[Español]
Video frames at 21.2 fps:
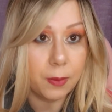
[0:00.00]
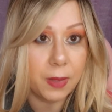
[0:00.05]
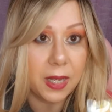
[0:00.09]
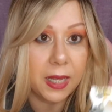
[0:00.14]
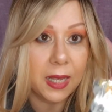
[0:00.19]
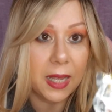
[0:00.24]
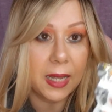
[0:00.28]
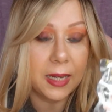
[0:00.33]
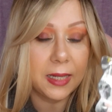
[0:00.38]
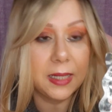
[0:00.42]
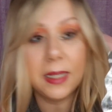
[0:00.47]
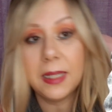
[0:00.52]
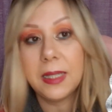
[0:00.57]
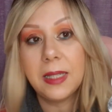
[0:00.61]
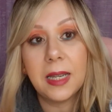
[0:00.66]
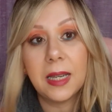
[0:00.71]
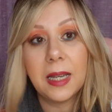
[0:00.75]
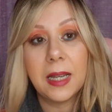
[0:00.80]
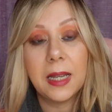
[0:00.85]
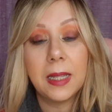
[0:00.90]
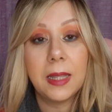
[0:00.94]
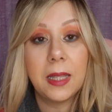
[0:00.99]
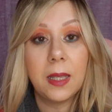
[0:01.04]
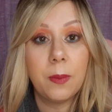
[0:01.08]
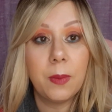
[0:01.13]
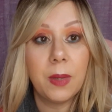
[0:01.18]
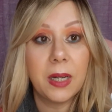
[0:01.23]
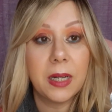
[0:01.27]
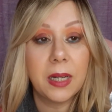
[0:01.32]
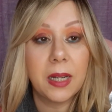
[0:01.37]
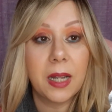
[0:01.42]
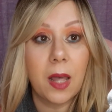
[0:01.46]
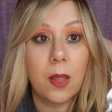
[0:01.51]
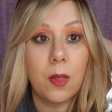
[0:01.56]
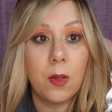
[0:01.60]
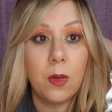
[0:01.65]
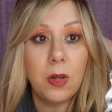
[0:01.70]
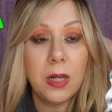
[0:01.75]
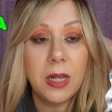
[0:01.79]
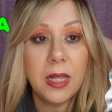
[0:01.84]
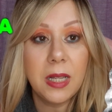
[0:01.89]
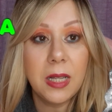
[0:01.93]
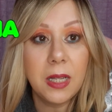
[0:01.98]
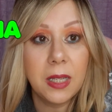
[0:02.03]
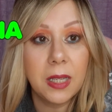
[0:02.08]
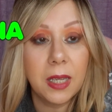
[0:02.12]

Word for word: mascarilla de Mercadona